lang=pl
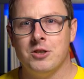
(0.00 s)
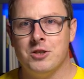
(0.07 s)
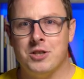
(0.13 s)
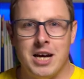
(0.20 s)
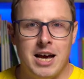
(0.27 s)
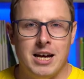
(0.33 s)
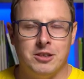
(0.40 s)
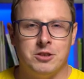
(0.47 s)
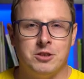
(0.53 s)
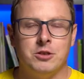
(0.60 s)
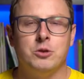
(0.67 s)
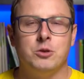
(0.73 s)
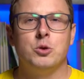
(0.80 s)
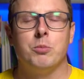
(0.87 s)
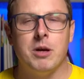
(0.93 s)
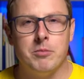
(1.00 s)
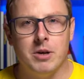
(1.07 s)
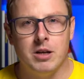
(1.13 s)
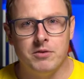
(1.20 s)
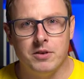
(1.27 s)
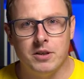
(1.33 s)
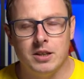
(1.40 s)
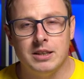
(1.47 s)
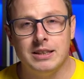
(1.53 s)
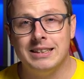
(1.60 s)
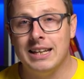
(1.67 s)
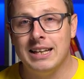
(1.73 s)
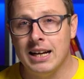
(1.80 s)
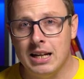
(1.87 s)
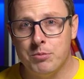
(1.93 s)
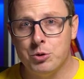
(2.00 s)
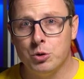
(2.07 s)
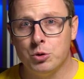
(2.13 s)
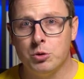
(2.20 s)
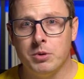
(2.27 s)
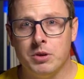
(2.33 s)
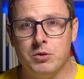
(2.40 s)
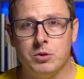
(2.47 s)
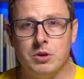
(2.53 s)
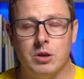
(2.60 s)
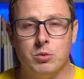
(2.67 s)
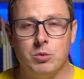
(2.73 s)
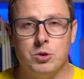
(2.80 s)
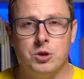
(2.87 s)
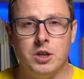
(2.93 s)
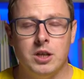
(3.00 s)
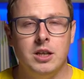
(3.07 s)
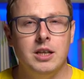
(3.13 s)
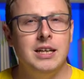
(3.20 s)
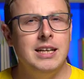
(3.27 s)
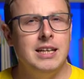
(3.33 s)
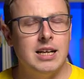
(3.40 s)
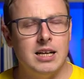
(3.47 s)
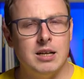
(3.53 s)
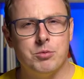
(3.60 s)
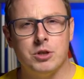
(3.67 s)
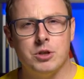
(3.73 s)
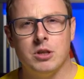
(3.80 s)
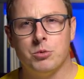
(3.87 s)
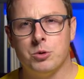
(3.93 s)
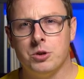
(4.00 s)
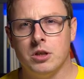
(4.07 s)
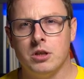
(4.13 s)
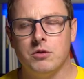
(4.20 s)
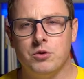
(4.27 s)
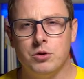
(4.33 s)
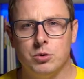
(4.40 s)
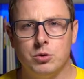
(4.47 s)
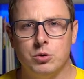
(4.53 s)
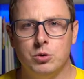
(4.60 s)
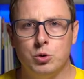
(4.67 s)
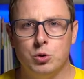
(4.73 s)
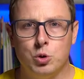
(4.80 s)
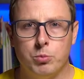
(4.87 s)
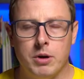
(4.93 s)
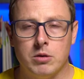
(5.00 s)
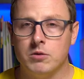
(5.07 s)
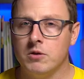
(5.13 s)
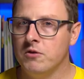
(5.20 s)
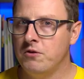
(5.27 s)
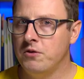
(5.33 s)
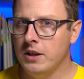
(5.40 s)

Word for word: Cześć, tu Pan Belfer, najlepszy youtuber wśród nauczycieli i najlepszy nauczyciel wśród youtuberów.